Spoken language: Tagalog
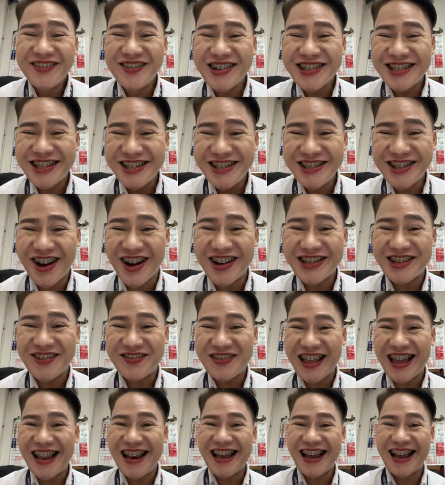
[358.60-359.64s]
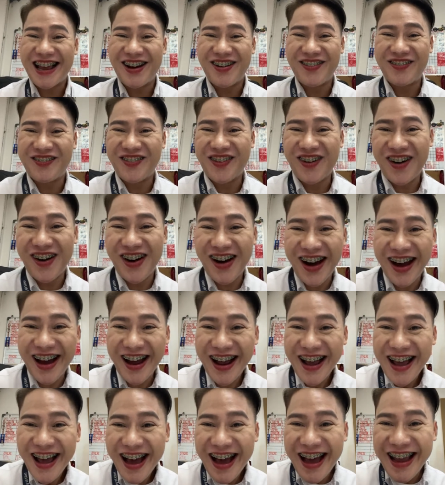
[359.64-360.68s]
Boss Joseph talaga po.
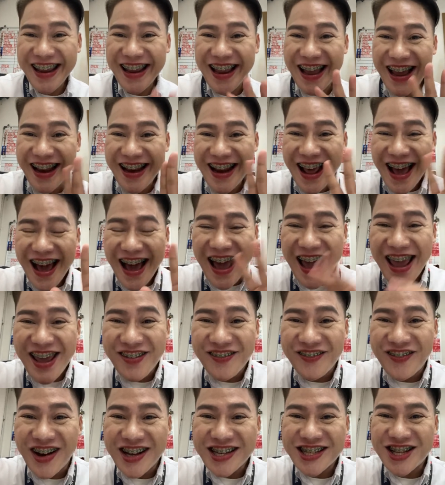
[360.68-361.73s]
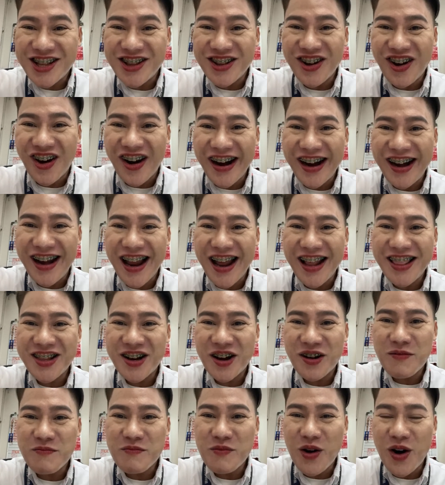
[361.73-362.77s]
Ayan, hi Boss Norlan
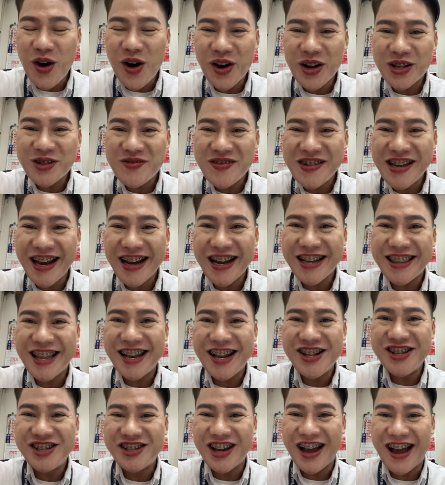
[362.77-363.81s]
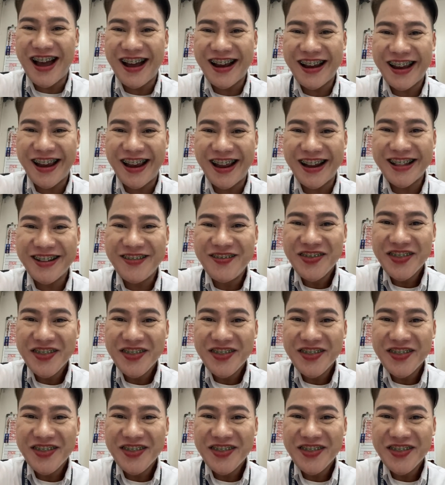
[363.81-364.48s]
Ramoros, bigyan kita ng jacket.